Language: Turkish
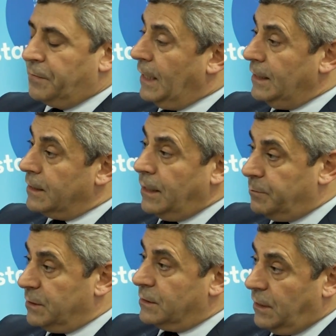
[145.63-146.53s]
Neler
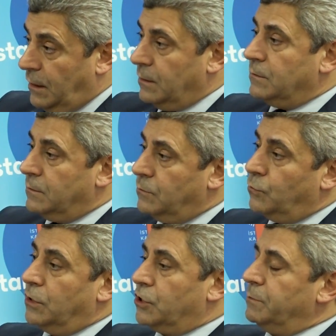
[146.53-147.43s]
yaptık da evet.
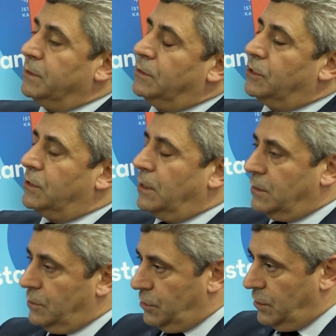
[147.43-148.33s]
ulaşımın dışına
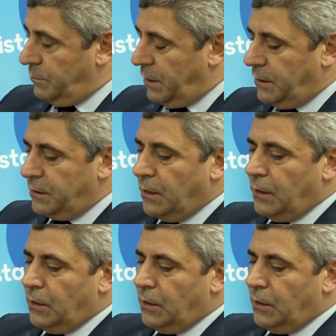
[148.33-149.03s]
taşıyabildik.